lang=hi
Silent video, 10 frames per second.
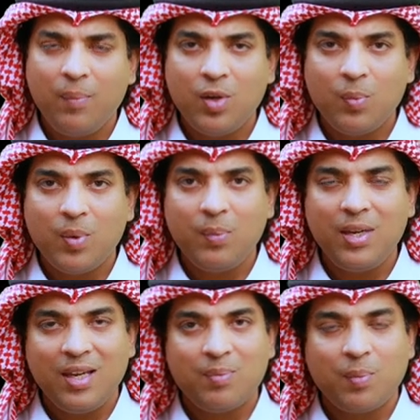आपके ऊपर
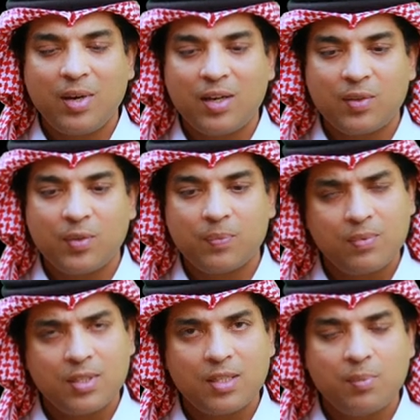भी ईद मुबारक हो
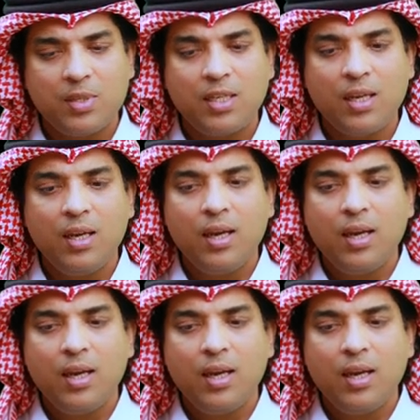समझ गए